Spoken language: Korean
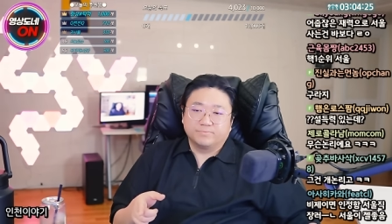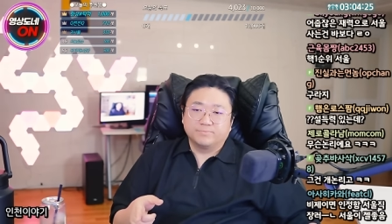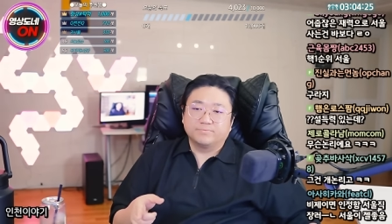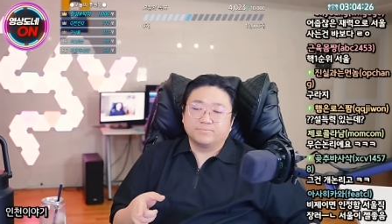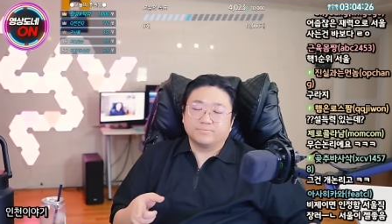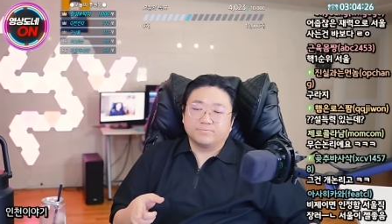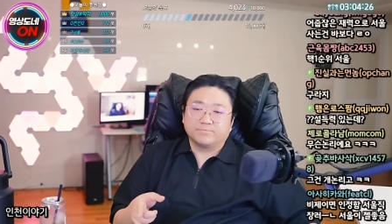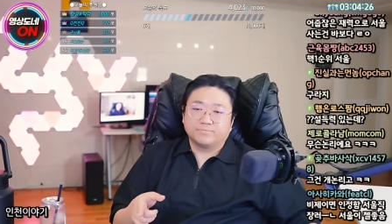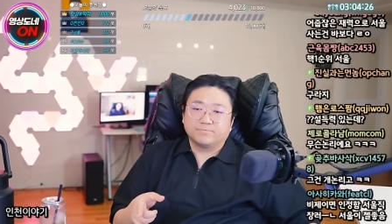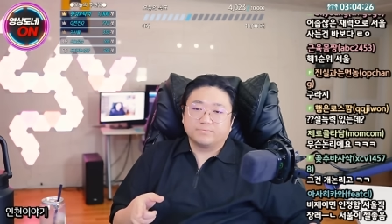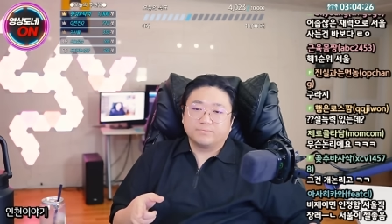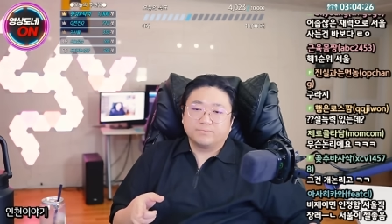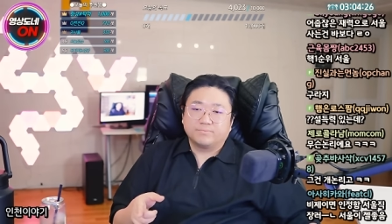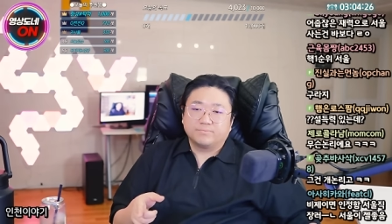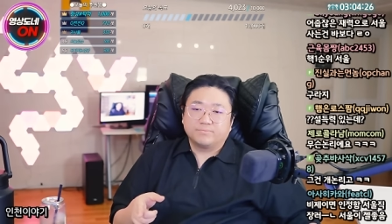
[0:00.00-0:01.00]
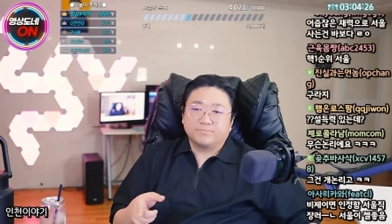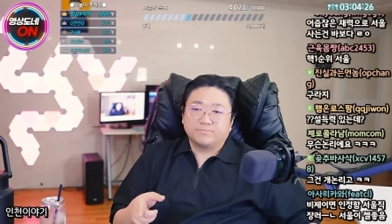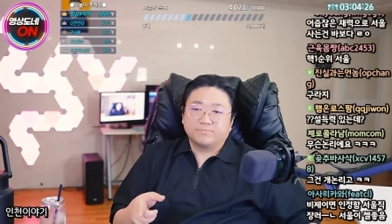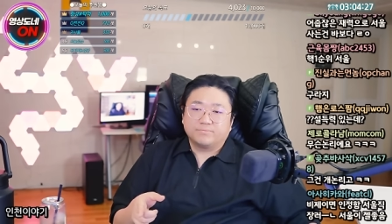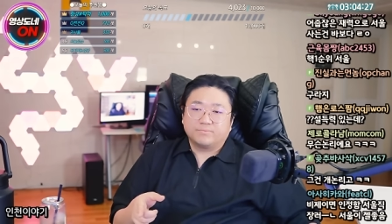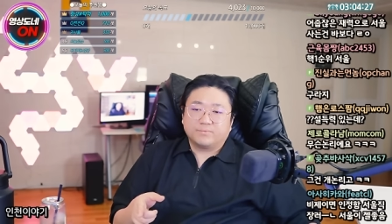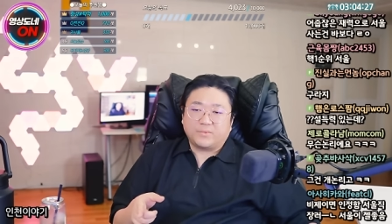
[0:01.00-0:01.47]
음.
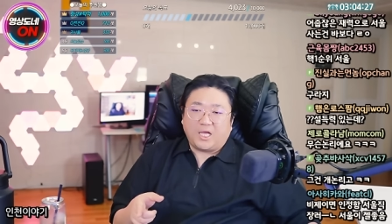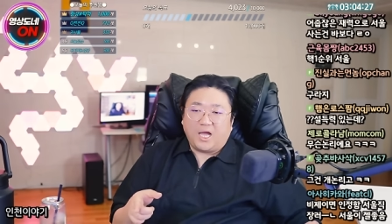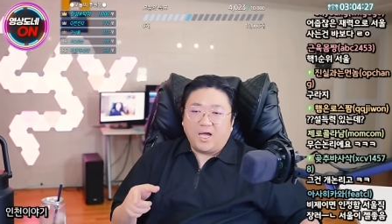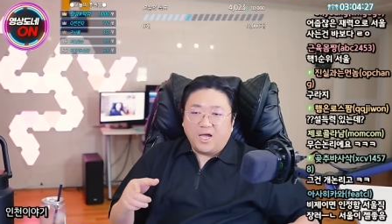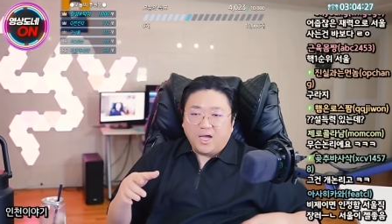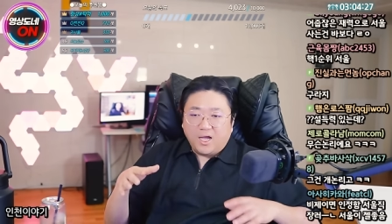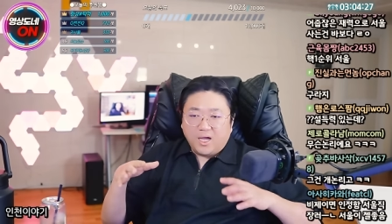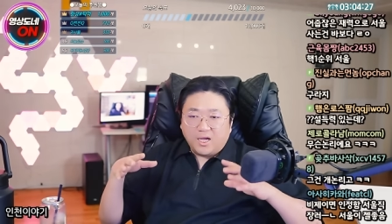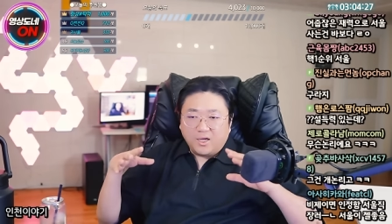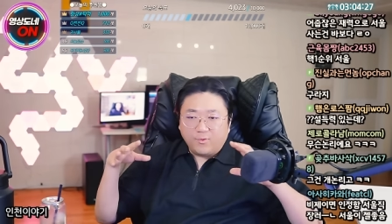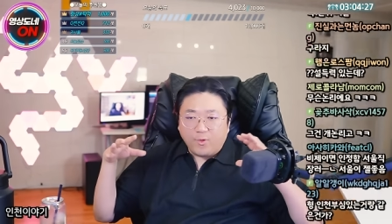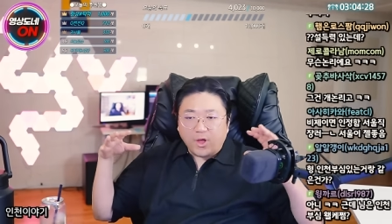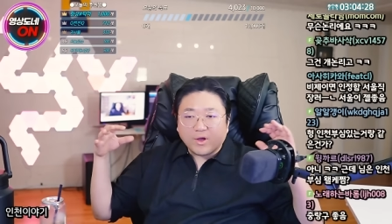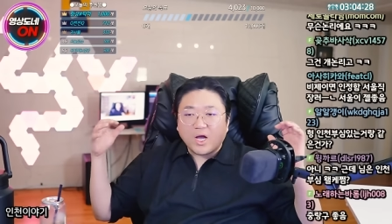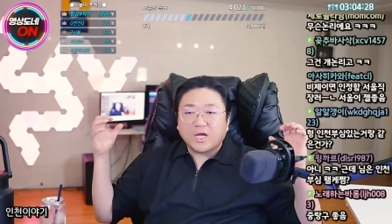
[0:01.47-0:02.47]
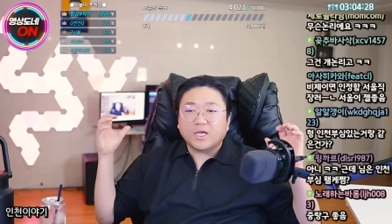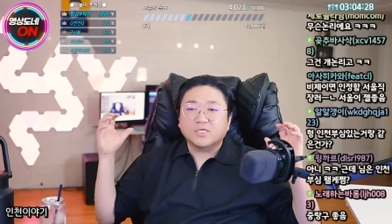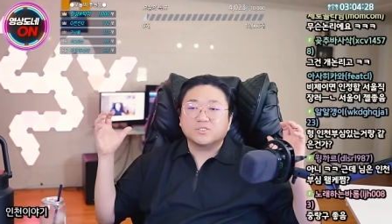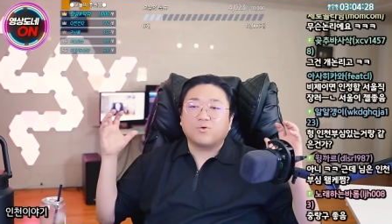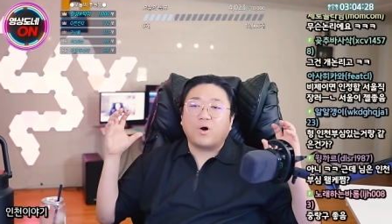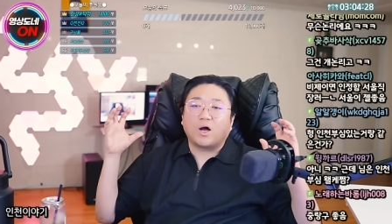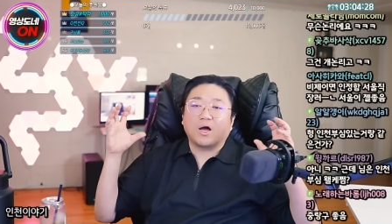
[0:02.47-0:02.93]
다
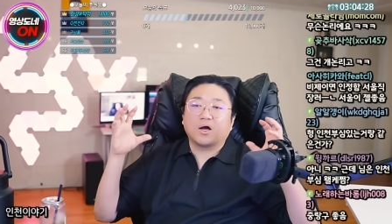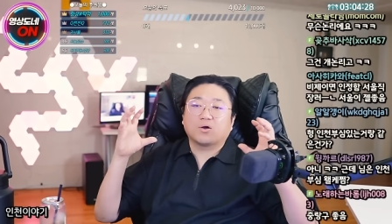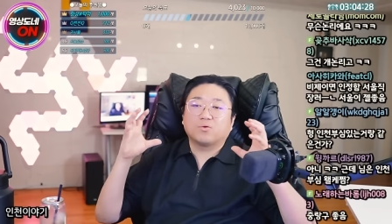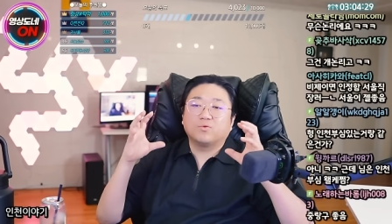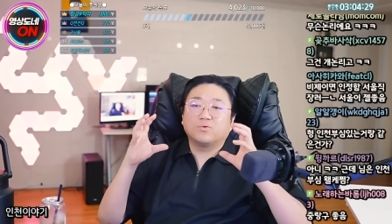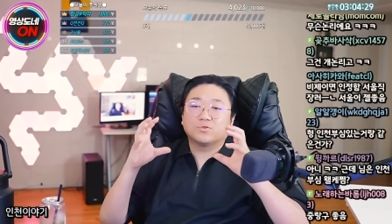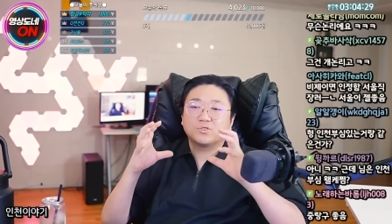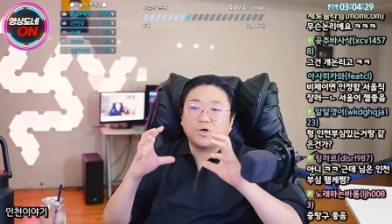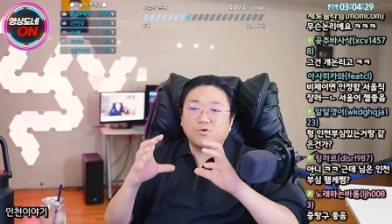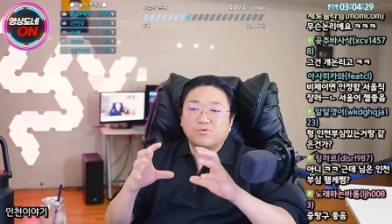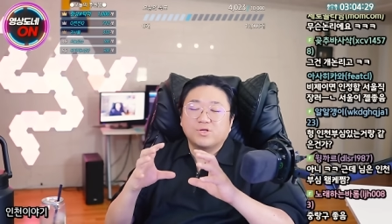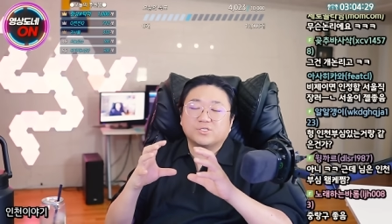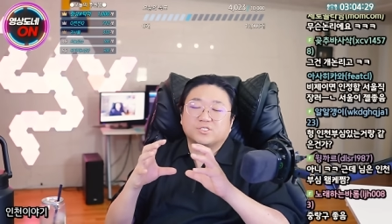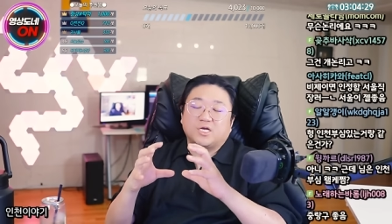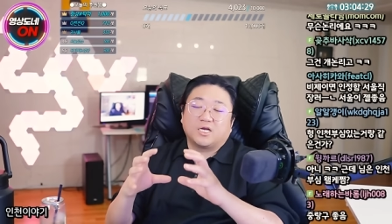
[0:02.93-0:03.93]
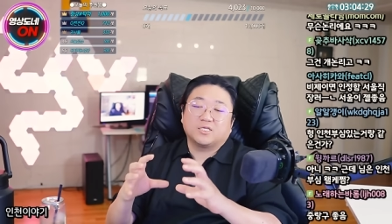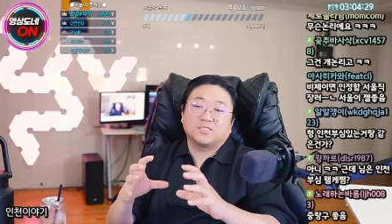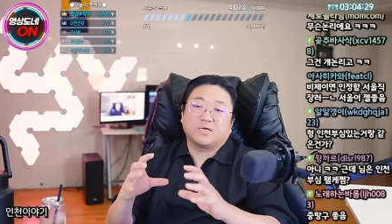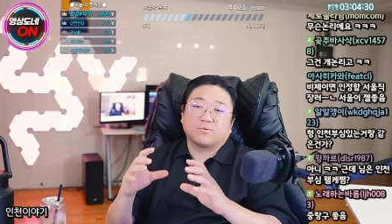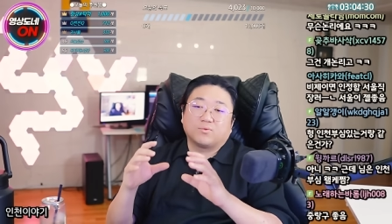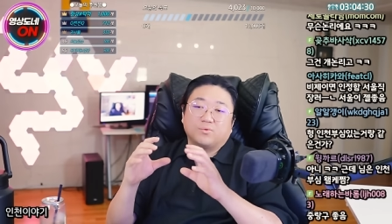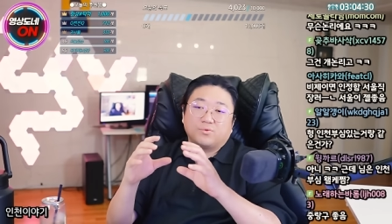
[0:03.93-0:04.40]
외곽에서 와갖고 서울에서 자리
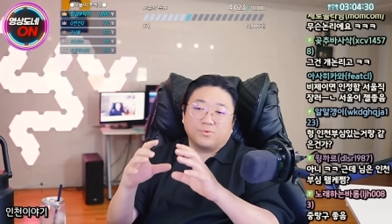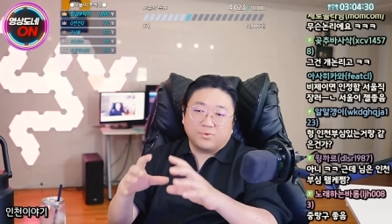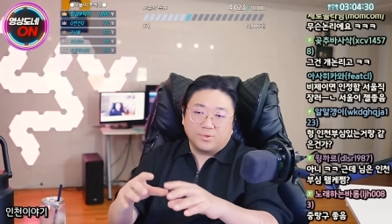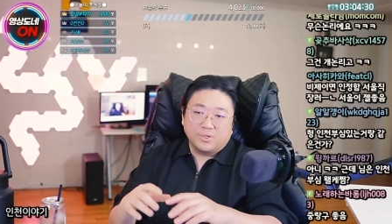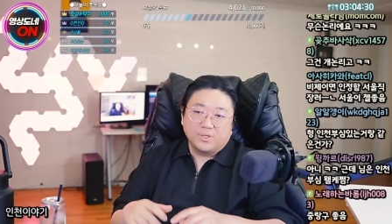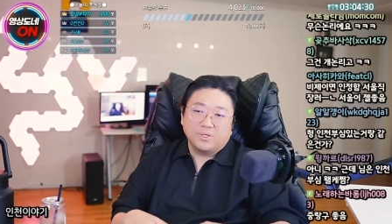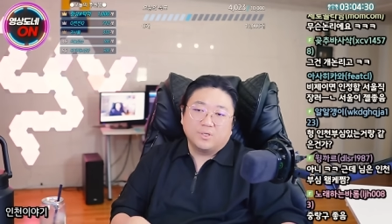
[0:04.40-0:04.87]
잡고